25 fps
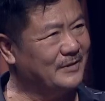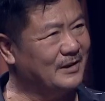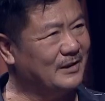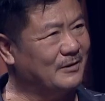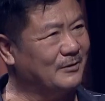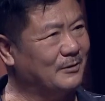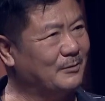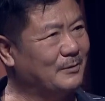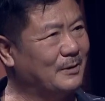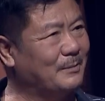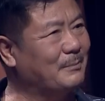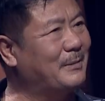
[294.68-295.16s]

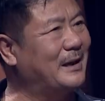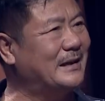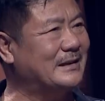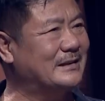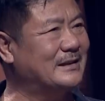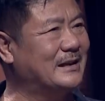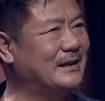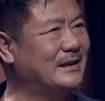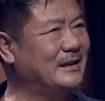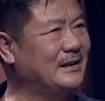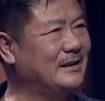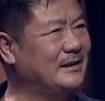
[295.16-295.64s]
có khoảng 7
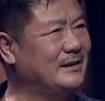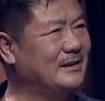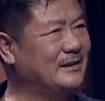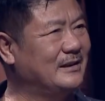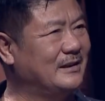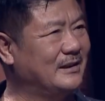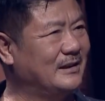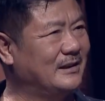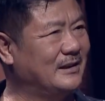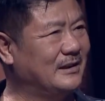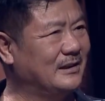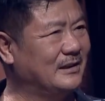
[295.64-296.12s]
gia đình
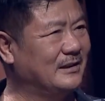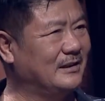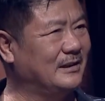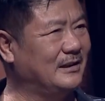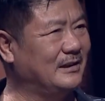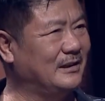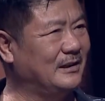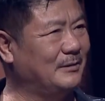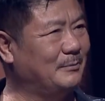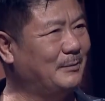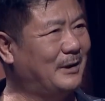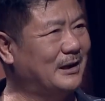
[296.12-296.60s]

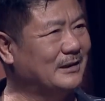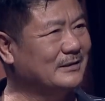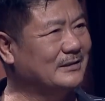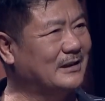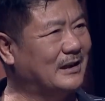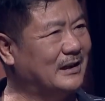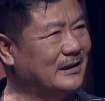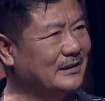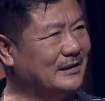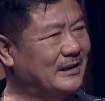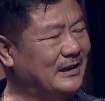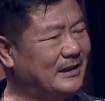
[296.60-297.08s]
thì bao
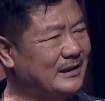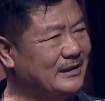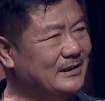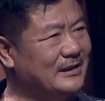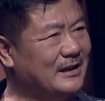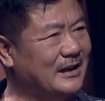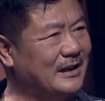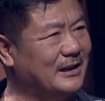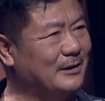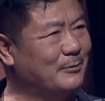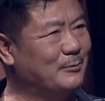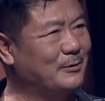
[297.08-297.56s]
giờ thế
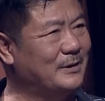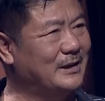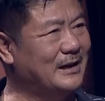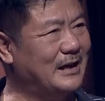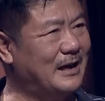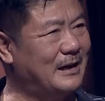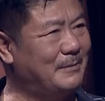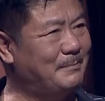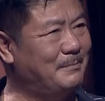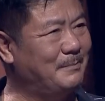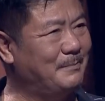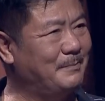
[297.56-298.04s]
những ngày cuối
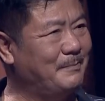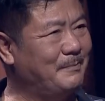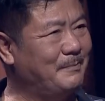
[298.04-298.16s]
năm